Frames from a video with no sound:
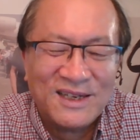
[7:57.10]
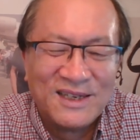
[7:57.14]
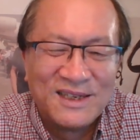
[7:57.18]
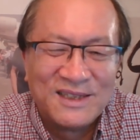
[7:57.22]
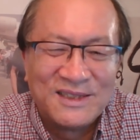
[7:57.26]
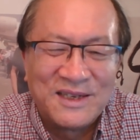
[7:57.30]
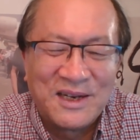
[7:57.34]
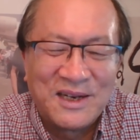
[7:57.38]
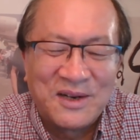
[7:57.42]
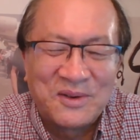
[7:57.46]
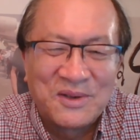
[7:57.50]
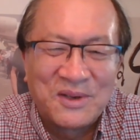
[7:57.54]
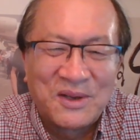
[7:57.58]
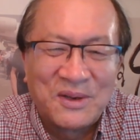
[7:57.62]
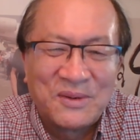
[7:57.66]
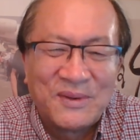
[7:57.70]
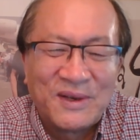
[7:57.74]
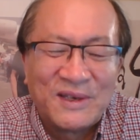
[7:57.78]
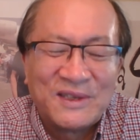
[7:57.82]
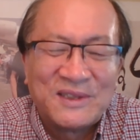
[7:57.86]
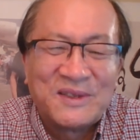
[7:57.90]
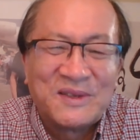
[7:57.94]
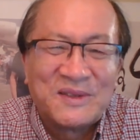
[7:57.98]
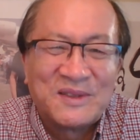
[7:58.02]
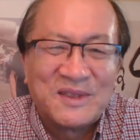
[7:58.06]
然后老
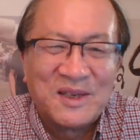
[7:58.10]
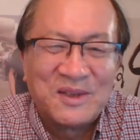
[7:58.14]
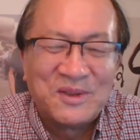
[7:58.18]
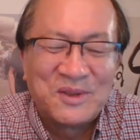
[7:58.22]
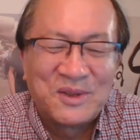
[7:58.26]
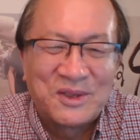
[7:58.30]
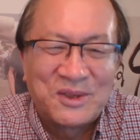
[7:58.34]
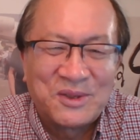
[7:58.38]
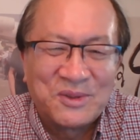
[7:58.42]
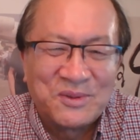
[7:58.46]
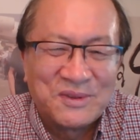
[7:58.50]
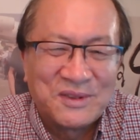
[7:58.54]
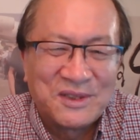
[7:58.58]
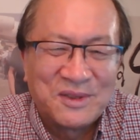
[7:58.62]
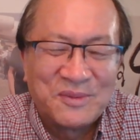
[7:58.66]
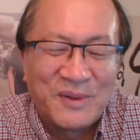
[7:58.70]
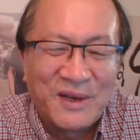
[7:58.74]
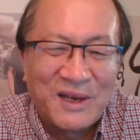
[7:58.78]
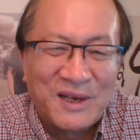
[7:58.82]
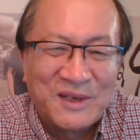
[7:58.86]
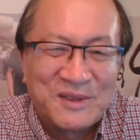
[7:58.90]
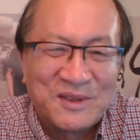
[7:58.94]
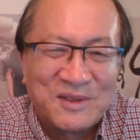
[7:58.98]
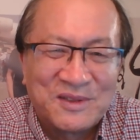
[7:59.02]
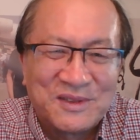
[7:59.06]
百姓在那个手机
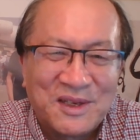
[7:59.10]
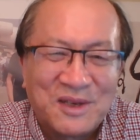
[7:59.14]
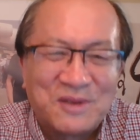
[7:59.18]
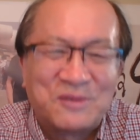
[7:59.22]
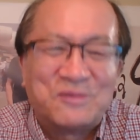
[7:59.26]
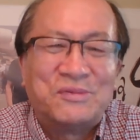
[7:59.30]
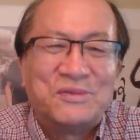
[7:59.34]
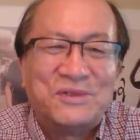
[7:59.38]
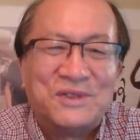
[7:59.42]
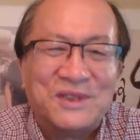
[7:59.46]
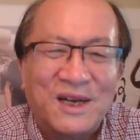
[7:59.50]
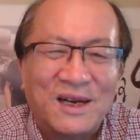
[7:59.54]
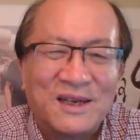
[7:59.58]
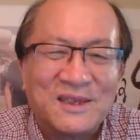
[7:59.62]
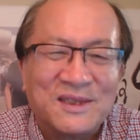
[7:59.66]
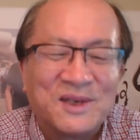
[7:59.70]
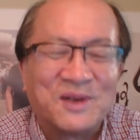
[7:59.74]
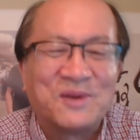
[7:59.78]
拍照，在鼓掌，在